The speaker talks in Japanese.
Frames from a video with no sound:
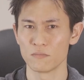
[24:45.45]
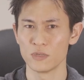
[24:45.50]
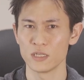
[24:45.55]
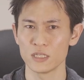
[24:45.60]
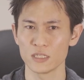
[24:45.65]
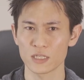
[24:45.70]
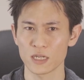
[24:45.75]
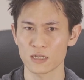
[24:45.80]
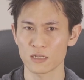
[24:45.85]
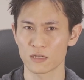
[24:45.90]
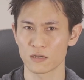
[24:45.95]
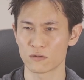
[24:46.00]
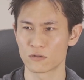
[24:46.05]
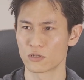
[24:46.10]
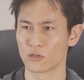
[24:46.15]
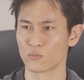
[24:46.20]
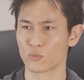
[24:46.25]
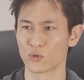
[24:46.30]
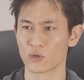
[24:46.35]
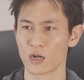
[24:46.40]
ミニ三脚っ
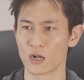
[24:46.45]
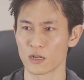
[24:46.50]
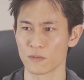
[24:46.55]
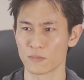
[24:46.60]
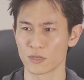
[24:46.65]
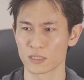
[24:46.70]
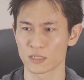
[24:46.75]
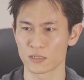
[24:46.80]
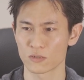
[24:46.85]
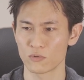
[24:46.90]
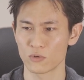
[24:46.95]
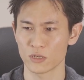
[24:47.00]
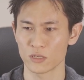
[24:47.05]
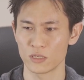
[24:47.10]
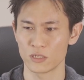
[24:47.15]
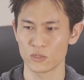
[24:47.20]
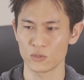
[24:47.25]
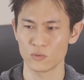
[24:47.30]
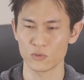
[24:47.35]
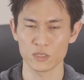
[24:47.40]
ていうものがあります。これ
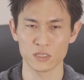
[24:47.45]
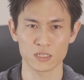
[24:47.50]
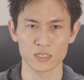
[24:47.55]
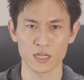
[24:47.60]
非常に